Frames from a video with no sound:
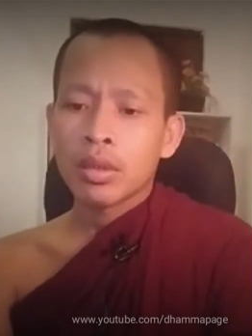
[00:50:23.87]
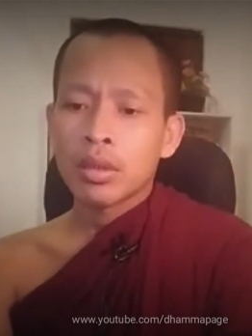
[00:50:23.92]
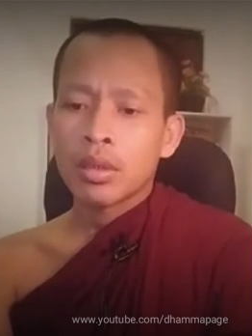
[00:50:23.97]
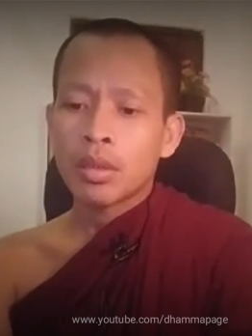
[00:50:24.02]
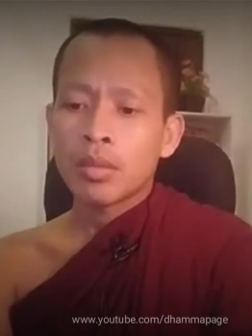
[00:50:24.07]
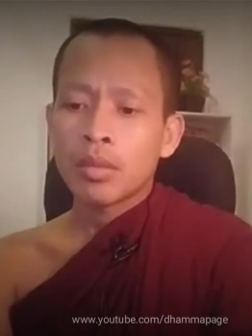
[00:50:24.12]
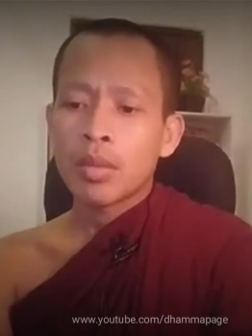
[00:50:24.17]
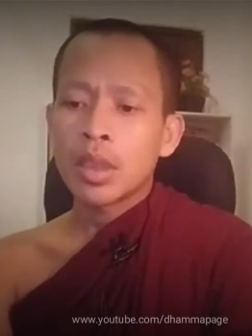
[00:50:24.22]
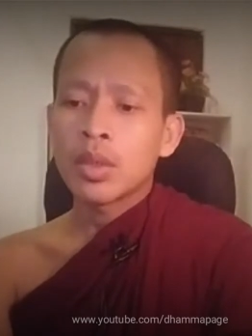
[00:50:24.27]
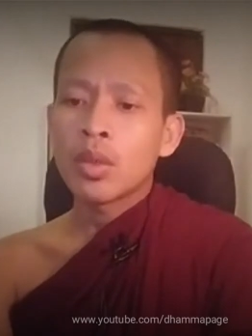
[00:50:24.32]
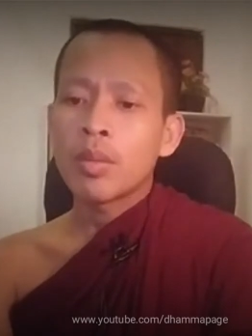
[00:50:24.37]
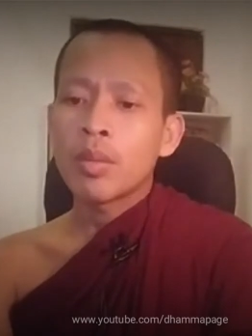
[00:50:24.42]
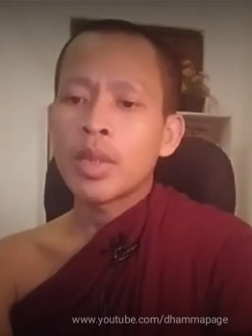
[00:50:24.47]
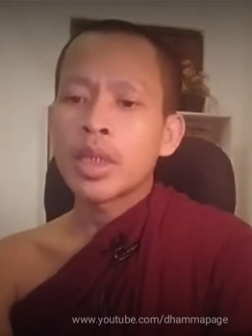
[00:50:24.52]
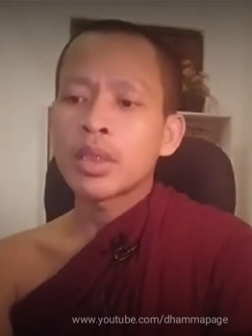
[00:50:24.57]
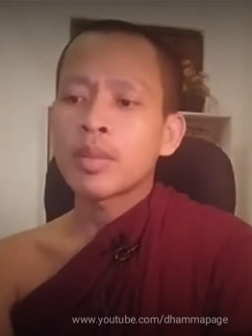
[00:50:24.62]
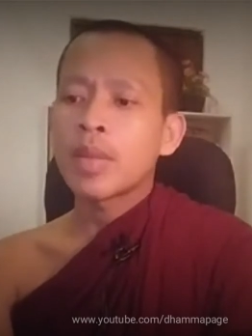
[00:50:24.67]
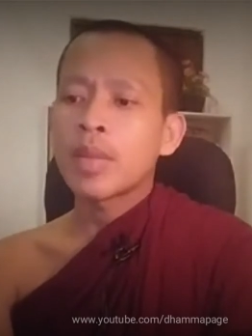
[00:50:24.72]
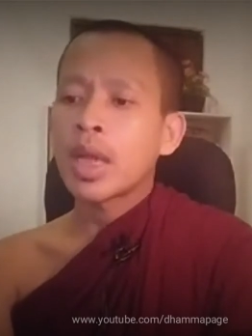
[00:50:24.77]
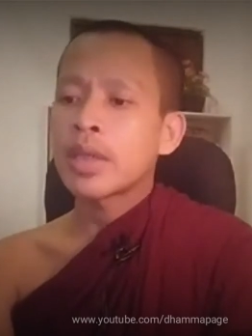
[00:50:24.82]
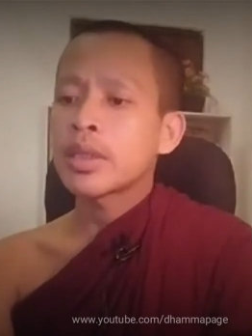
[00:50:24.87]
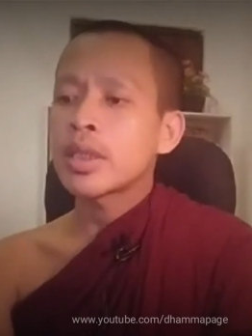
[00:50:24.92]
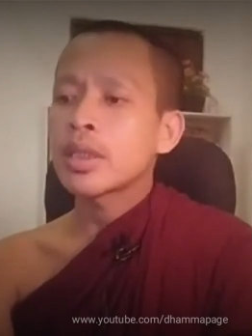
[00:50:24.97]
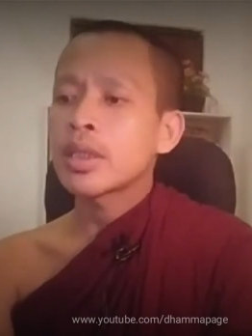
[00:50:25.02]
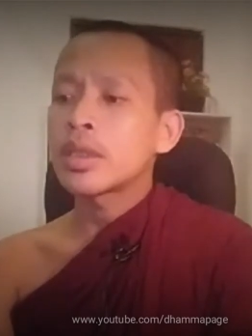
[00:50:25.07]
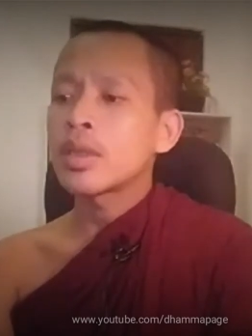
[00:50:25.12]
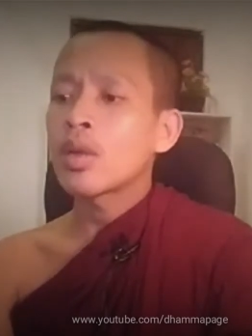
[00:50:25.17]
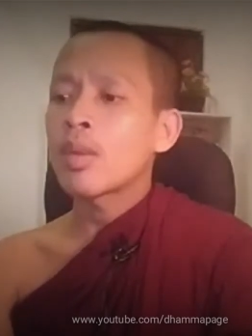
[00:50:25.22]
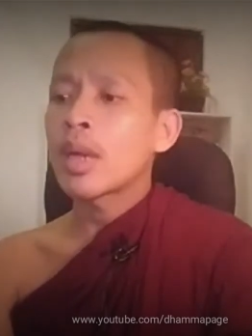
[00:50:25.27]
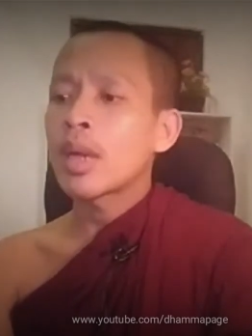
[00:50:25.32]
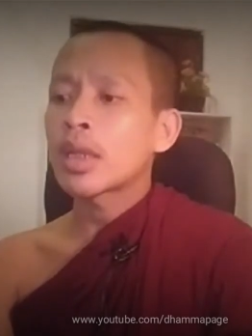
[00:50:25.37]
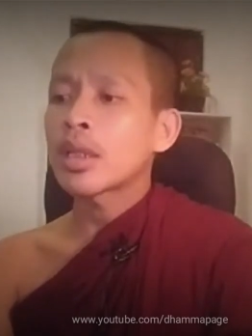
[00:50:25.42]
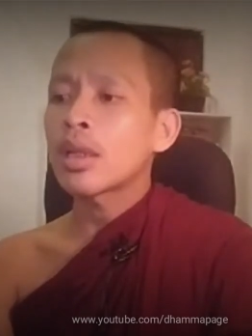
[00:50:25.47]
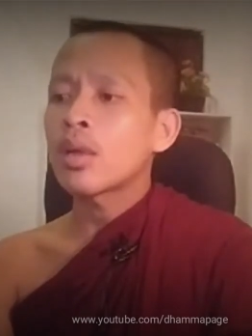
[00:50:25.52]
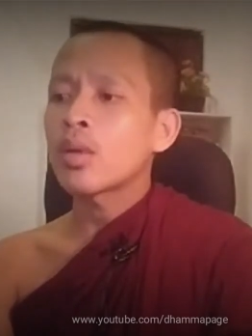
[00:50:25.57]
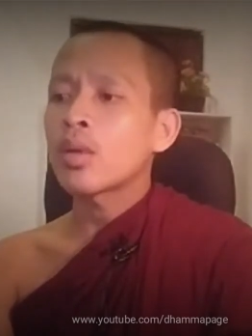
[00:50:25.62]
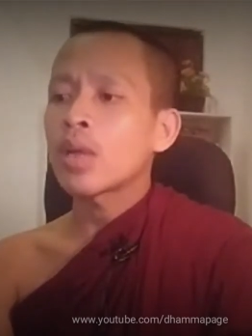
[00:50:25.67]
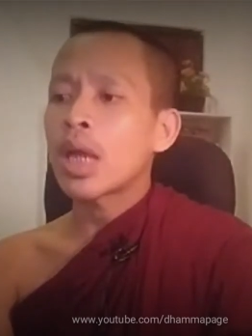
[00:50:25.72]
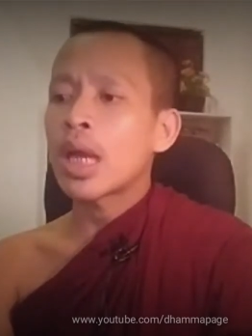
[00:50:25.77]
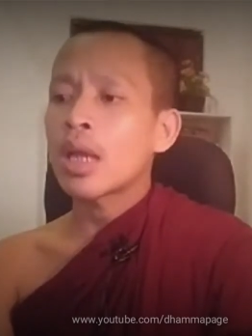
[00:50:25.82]
bà tôi bây mà dây tôi có bàn ta lâu
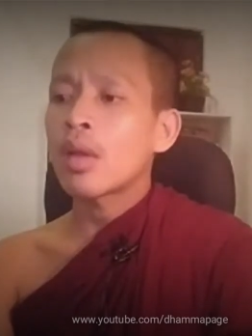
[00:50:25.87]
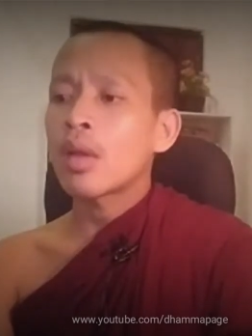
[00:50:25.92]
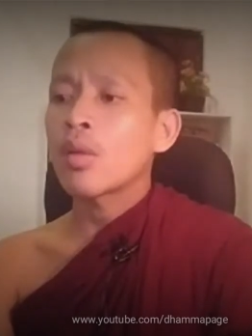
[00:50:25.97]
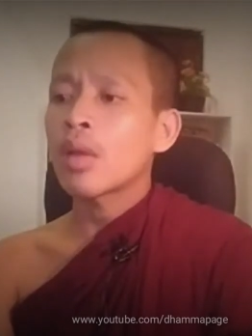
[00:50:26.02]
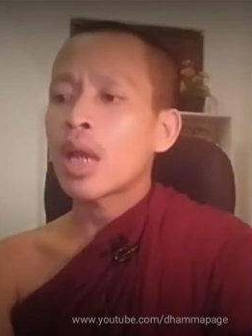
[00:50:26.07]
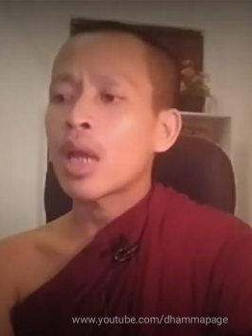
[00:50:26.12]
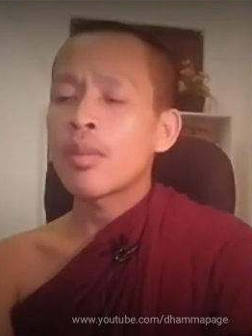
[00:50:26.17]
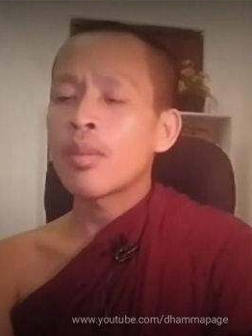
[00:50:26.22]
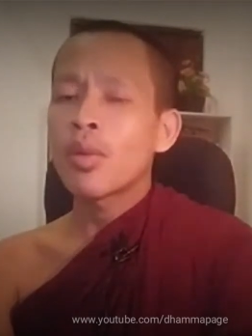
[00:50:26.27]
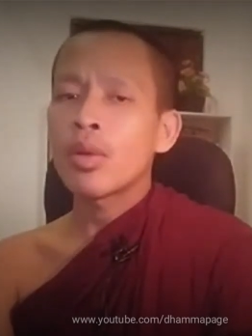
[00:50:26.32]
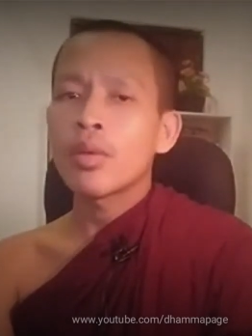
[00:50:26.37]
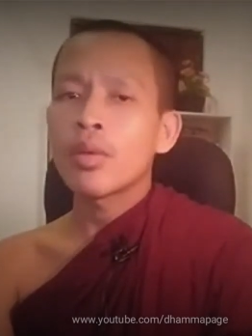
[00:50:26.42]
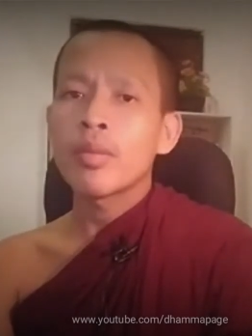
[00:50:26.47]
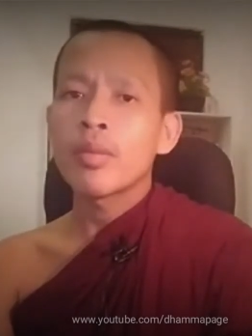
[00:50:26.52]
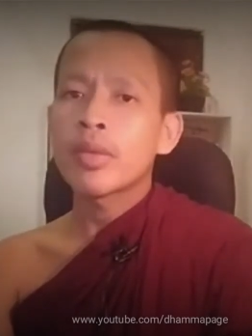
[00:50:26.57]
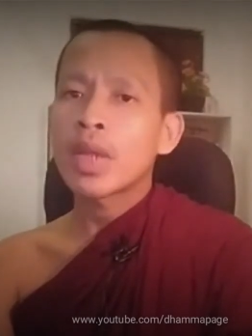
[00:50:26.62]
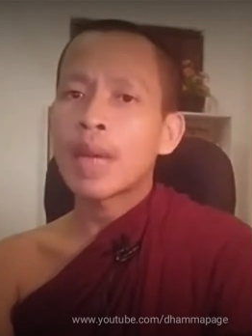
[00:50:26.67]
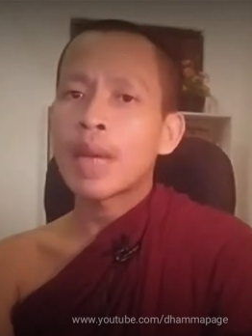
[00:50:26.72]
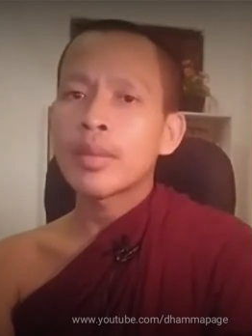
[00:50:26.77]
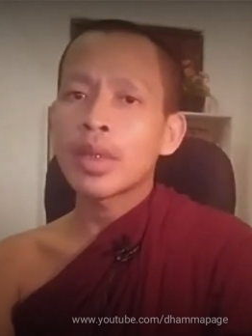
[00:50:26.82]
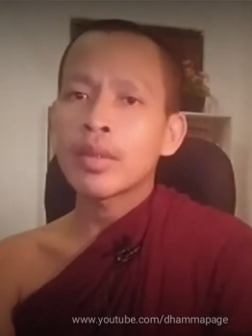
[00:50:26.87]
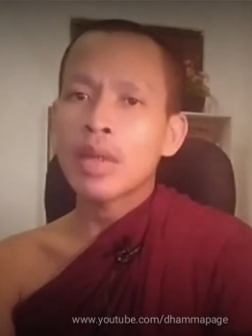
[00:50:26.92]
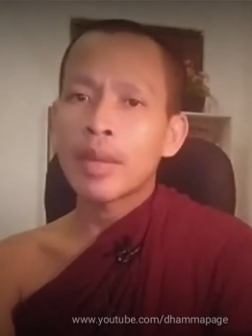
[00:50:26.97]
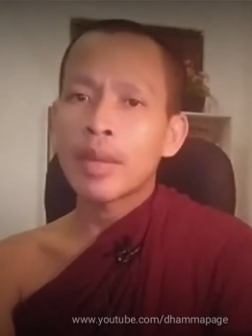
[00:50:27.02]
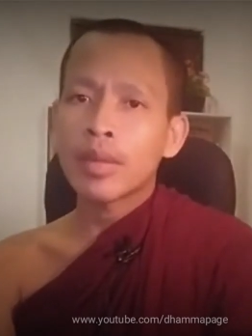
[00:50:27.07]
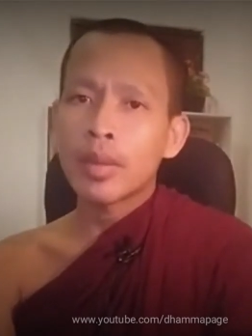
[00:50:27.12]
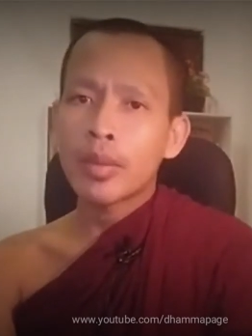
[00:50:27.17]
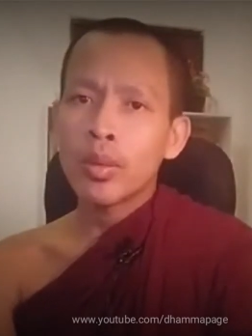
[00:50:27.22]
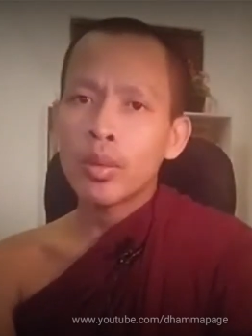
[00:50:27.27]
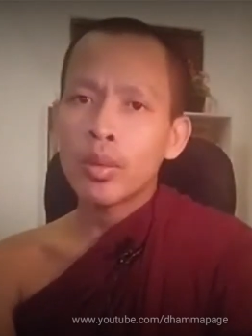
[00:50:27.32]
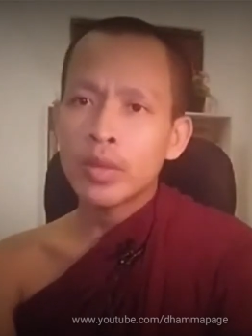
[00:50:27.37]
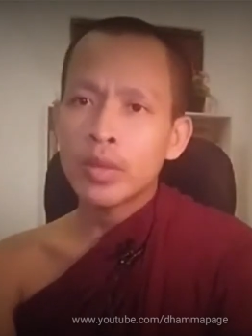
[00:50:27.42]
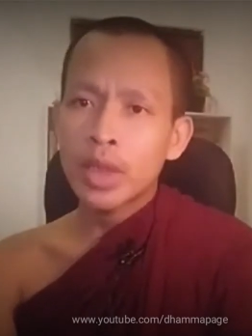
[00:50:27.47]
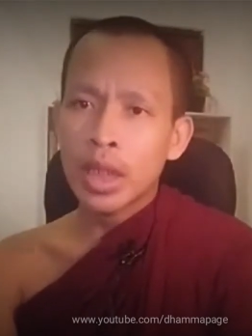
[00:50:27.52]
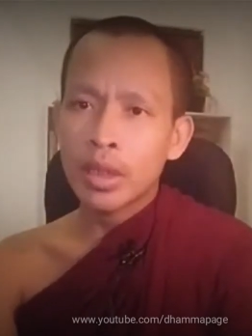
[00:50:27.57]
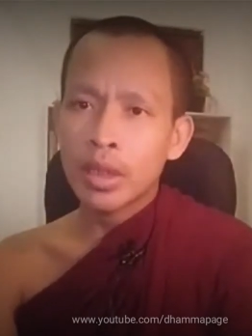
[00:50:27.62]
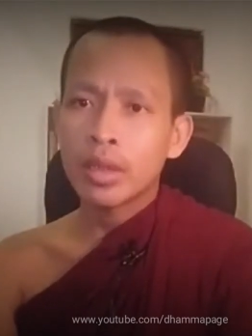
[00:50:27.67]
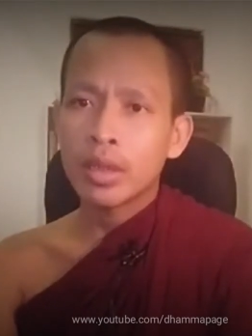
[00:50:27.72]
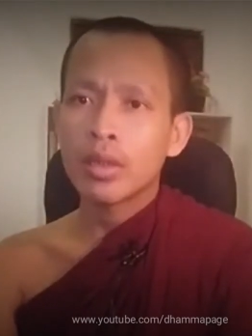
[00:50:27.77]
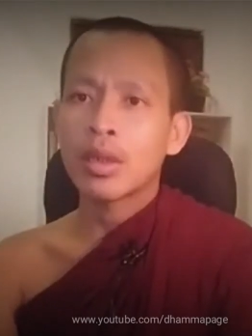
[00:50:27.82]
lá phụ nó viêm sập thế đạp ta phụ nó cha thế
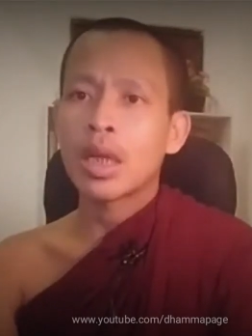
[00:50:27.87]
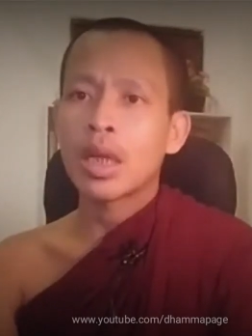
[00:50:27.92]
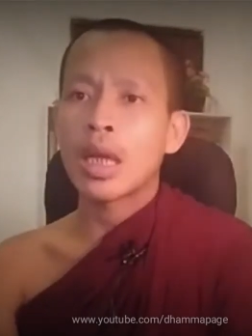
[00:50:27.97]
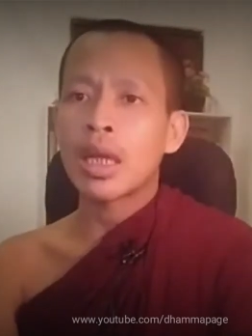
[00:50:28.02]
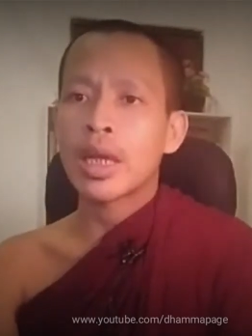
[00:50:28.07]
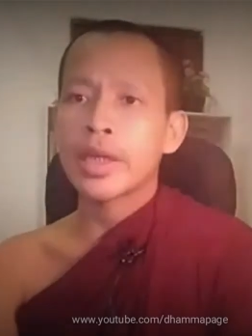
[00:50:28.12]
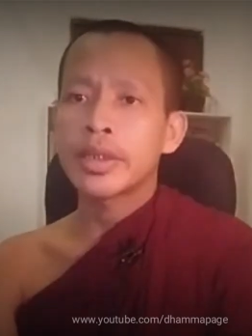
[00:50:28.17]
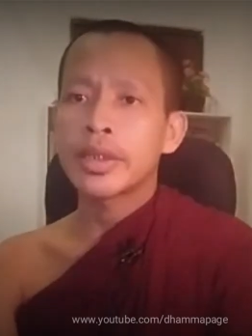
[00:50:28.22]
nó còn lại nè